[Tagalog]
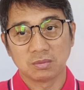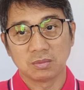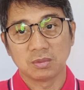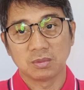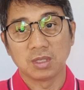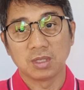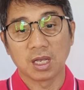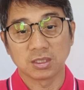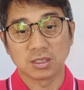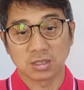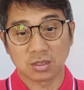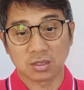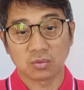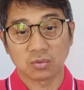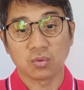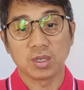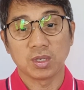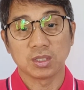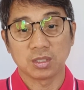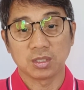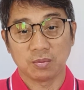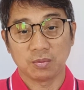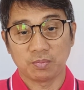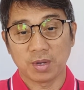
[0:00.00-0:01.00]
nasa
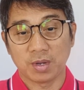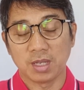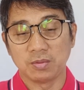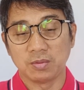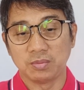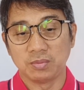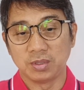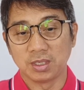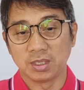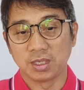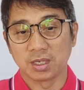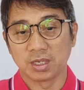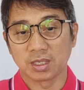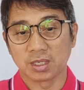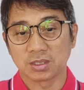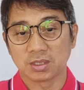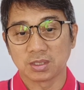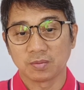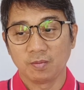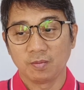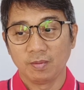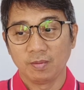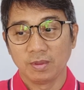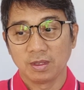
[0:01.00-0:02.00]
25 years.
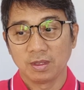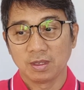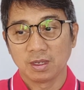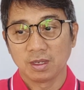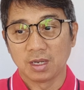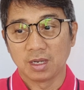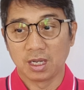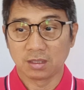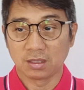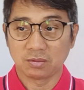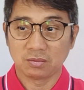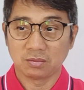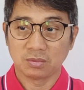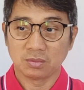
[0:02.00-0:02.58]
At